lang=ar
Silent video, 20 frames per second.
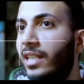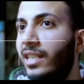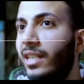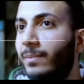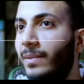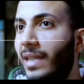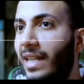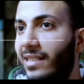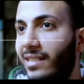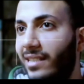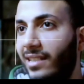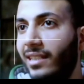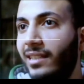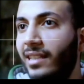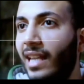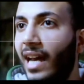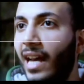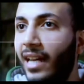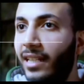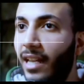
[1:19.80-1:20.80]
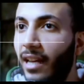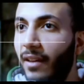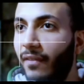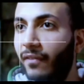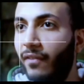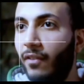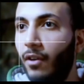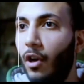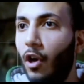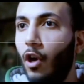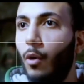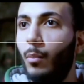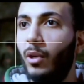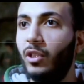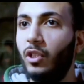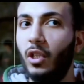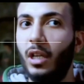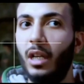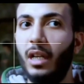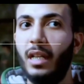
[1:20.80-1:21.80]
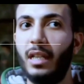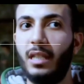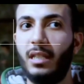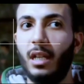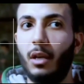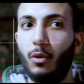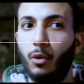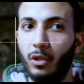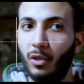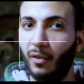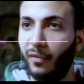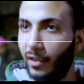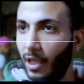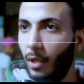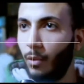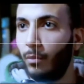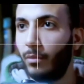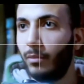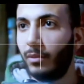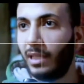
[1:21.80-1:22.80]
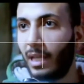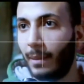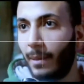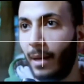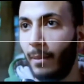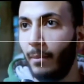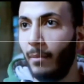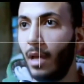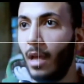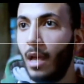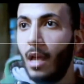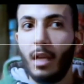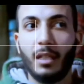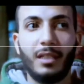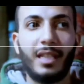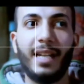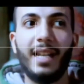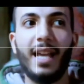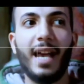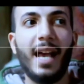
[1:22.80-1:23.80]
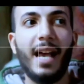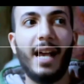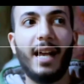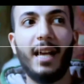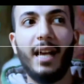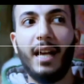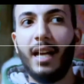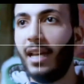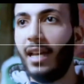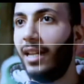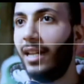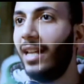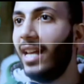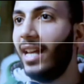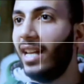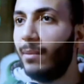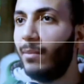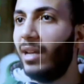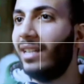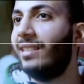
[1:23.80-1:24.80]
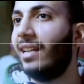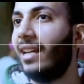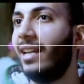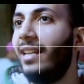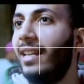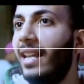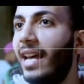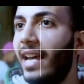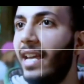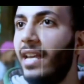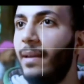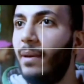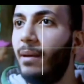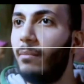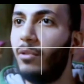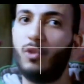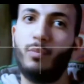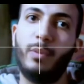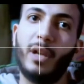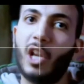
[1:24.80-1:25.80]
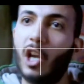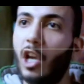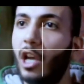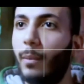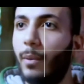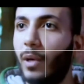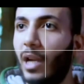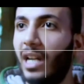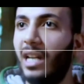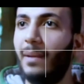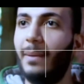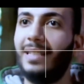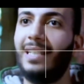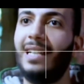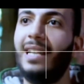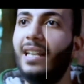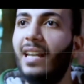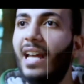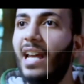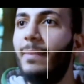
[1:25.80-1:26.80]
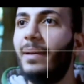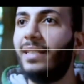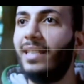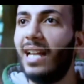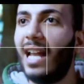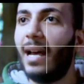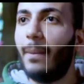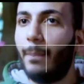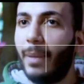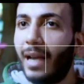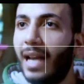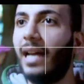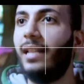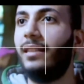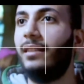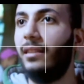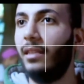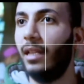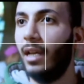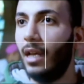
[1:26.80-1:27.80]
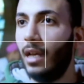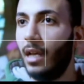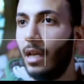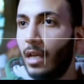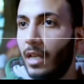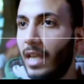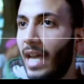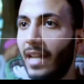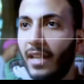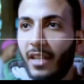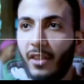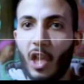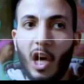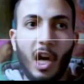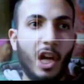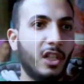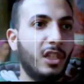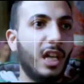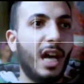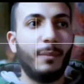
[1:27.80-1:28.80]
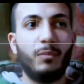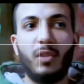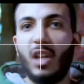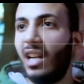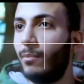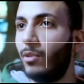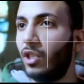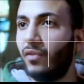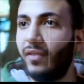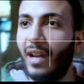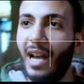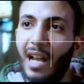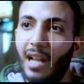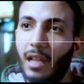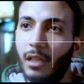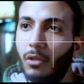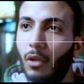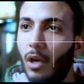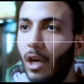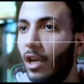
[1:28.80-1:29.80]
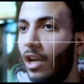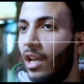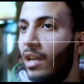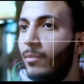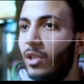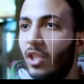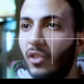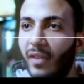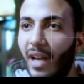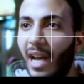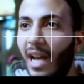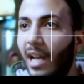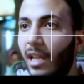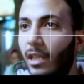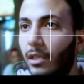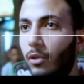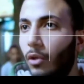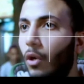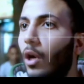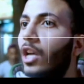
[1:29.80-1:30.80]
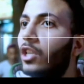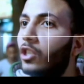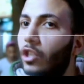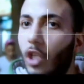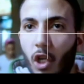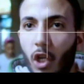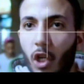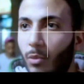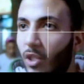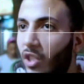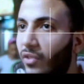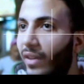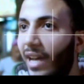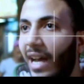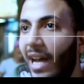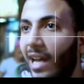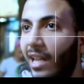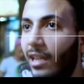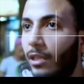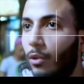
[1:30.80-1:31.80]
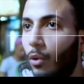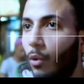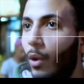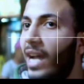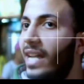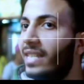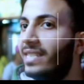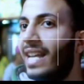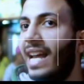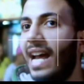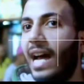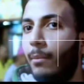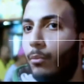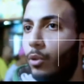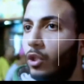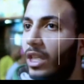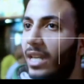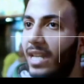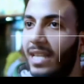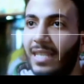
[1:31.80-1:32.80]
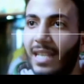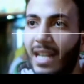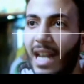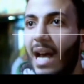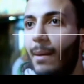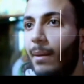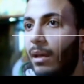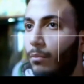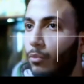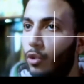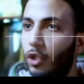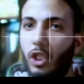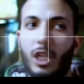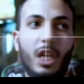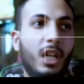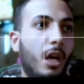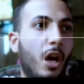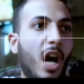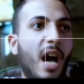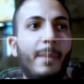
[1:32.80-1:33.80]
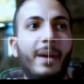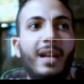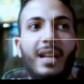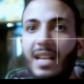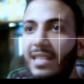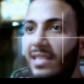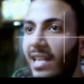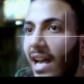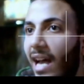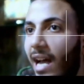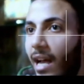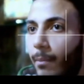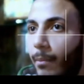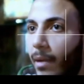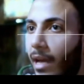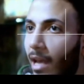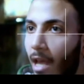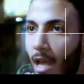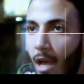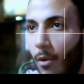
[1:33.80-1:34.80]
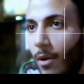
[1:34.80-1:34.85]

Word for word: الزياده بتاعت الست اهداف هم دول اللي تزودوا فيهم تمام تاني حاجه اللي احنا محتاجين لعيبه مش بالخبره احنا محتاجين لعيبه تلعب بجد يعني النهارده عبد الله مش في حالته اجاي مش في حالته ازارو مش في حالته واحد زي حمودي نزل عمل مشكله وعمل كذا هجمه